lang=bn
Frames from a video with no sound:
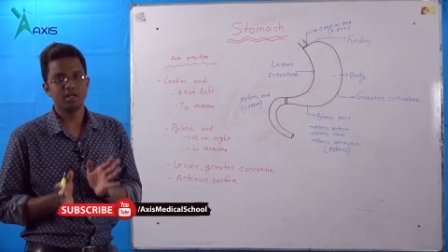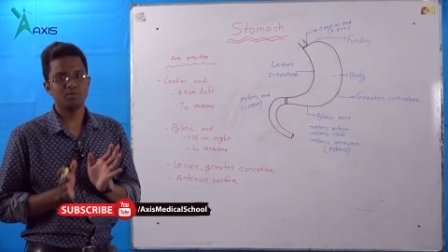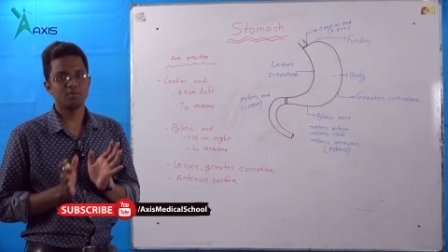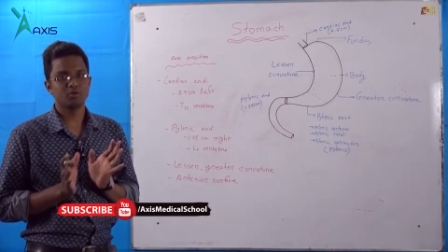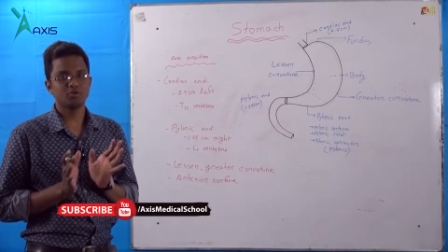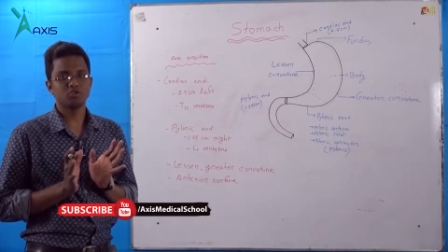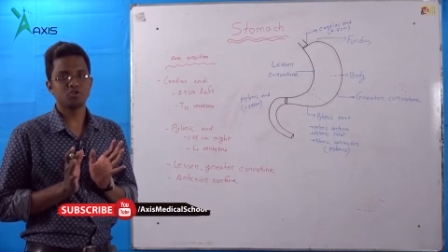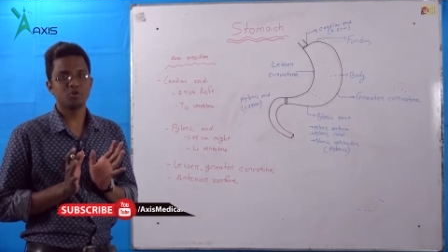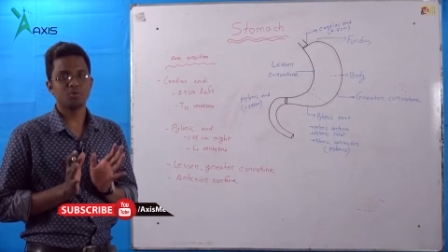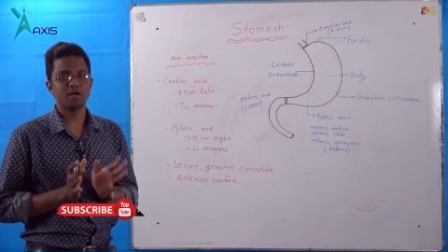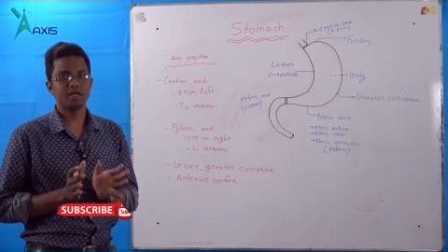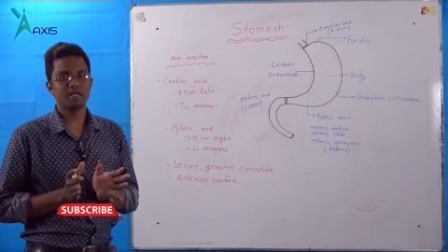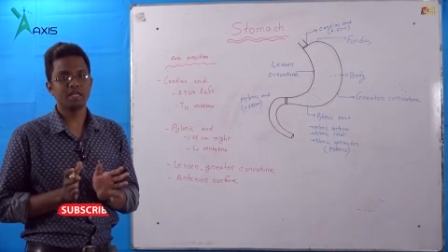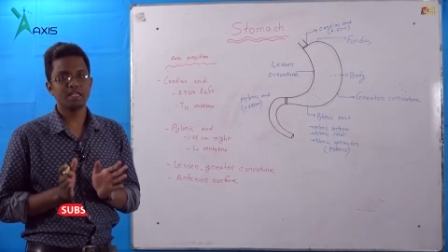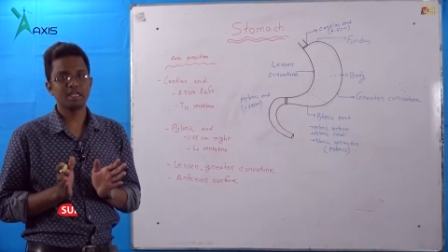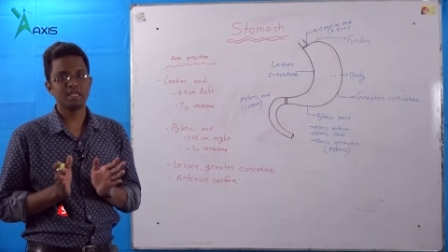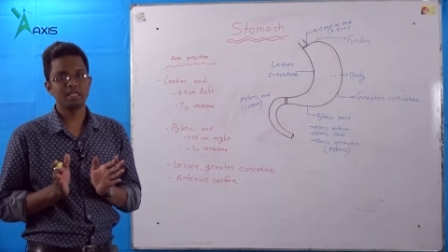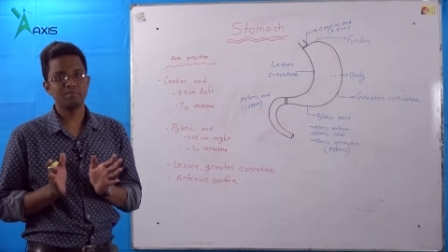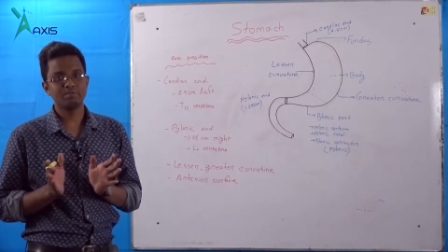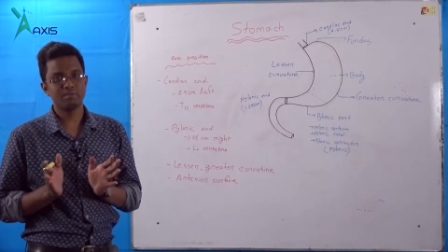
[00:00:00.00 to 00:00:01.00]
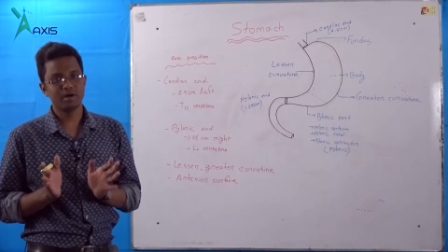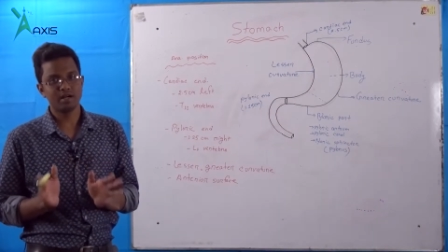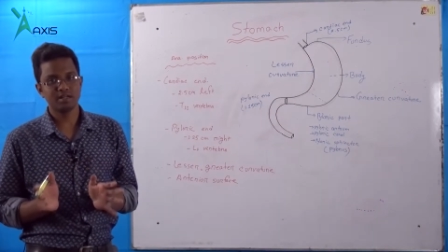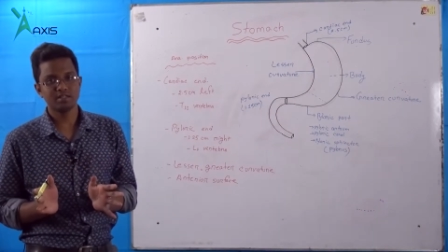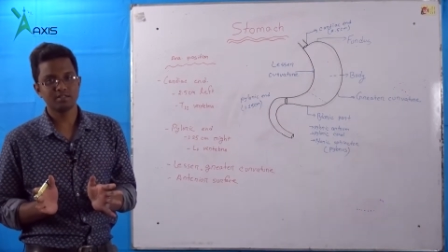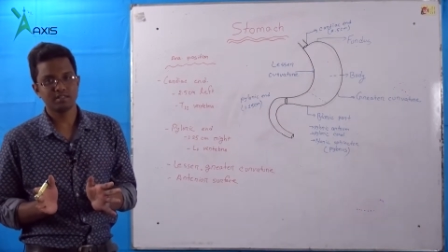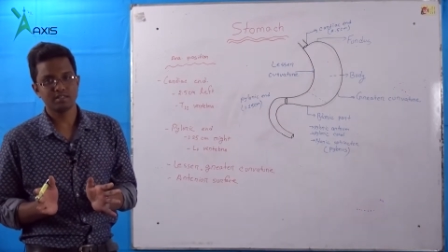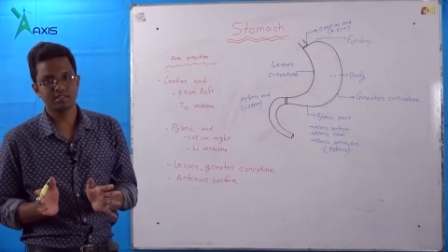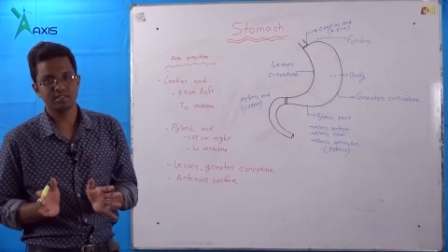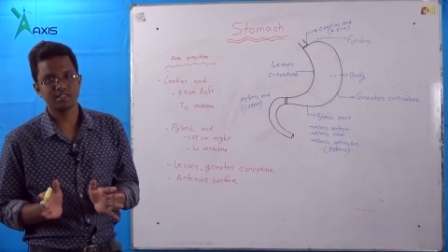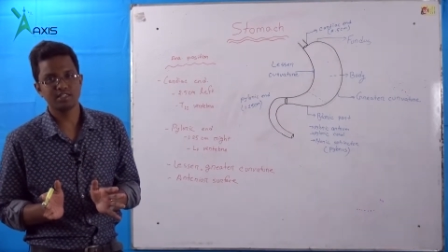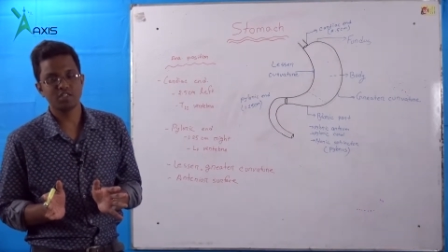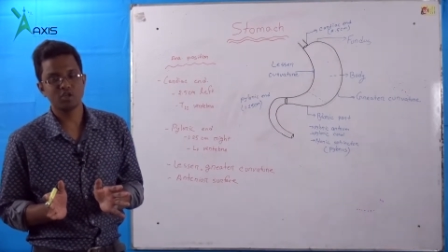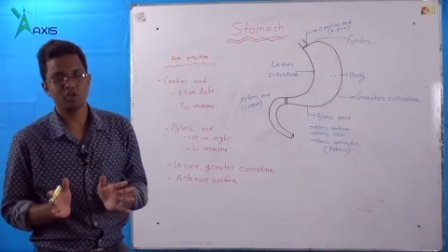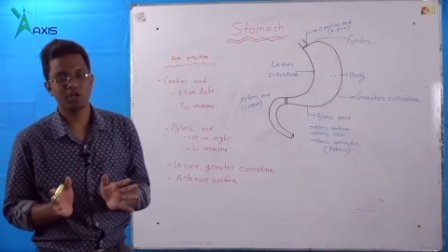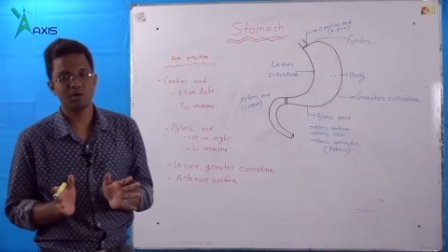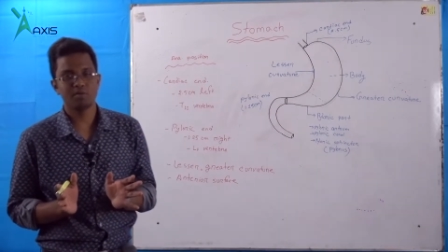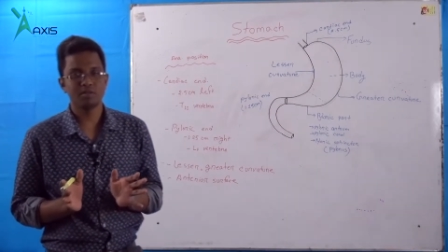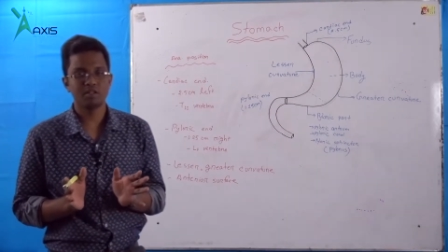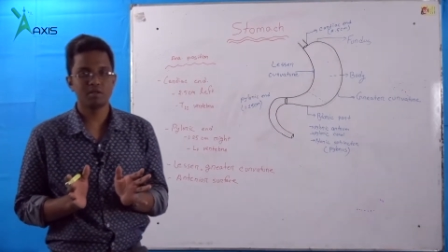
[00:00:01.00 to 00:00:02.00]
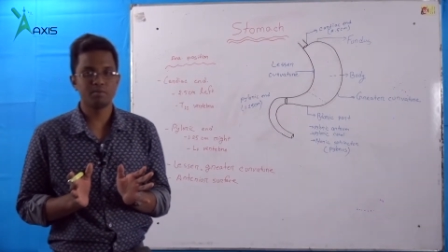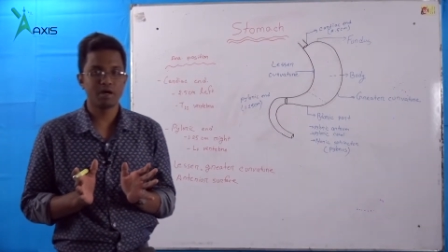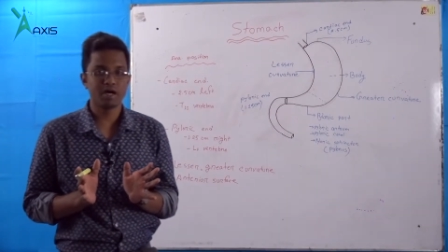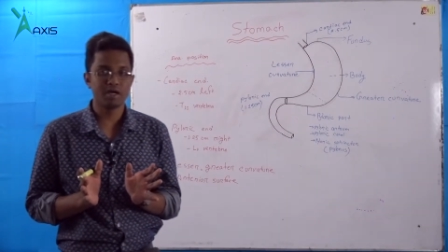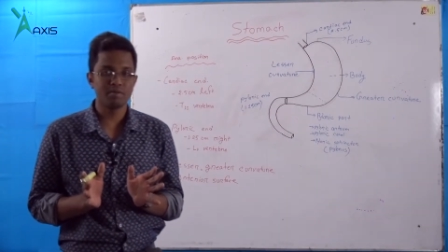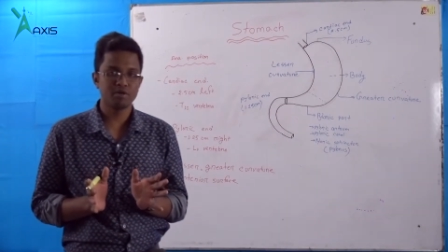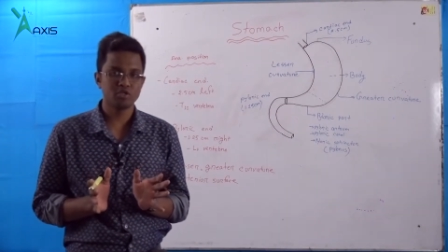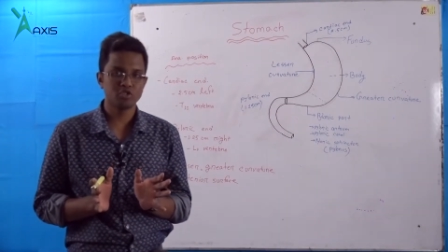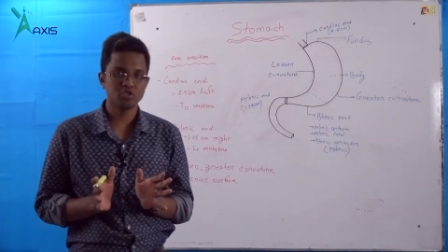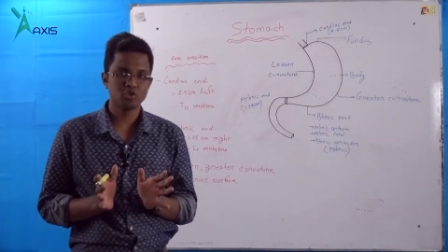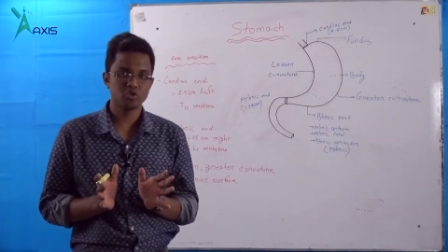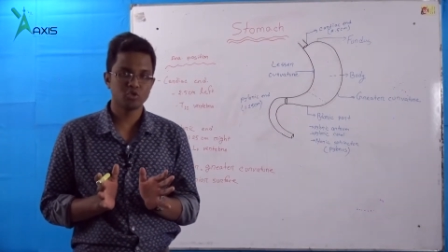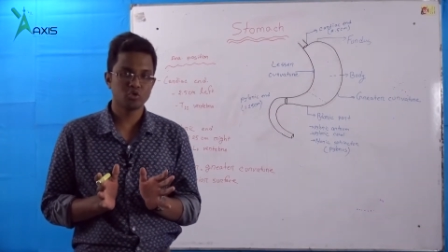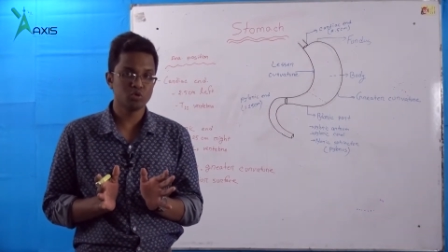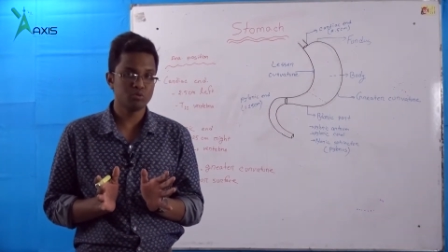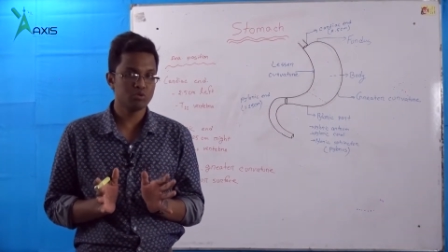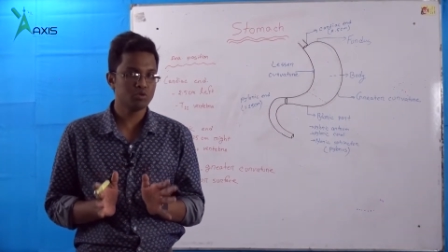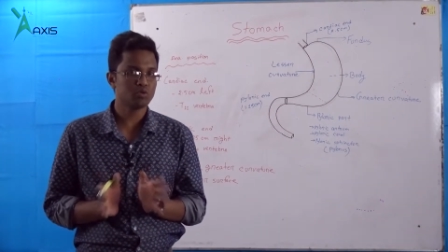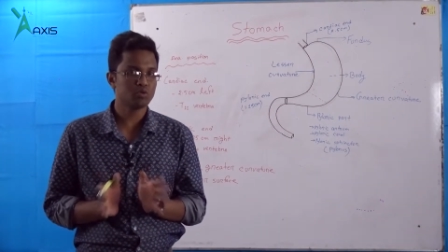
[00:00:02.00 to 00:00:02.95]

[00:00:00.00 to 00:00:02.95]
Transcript: এবং স্টোমাকের কী কী পার্টস আছে যেগুলো আমাদের ভাইবার জন্য খুবই